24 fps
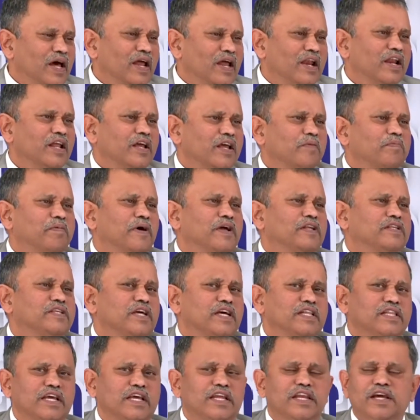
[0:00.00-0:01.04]
ఉదాహరణకి
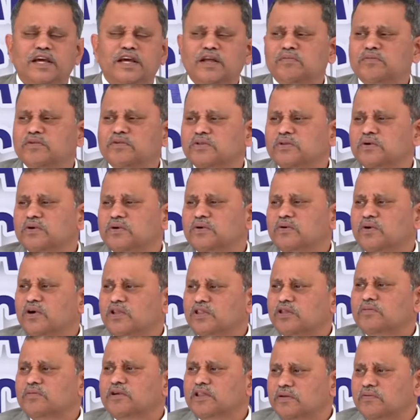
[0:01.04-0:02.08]
పంచాయతీ ఎన్నికల ముందు
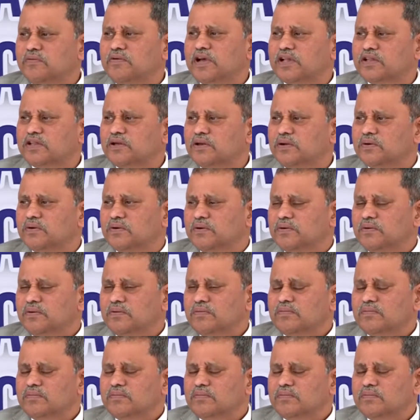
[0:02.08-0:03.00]
కొంతమంది వ్యక్తులు